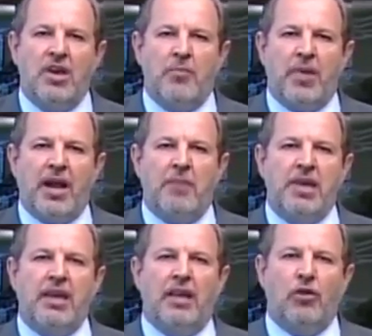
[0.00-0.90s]
e para
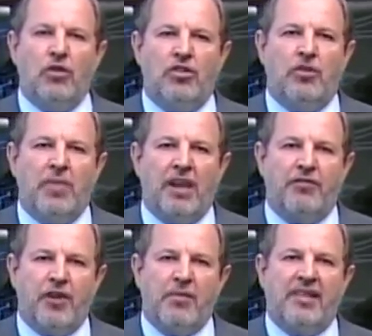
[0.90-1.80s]
mim que luto pela
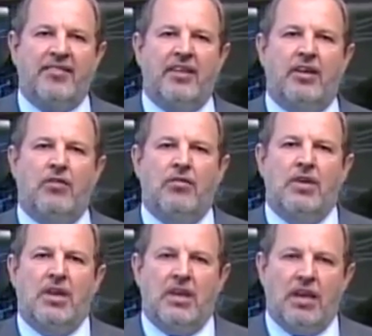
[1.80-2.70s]
formação
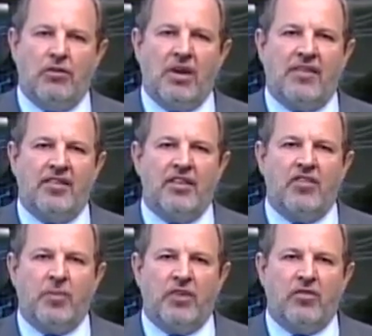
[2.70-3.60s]
e educação
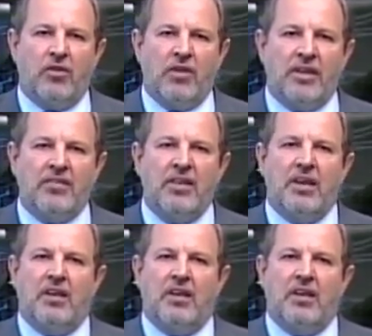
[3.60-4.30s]
das pessoas,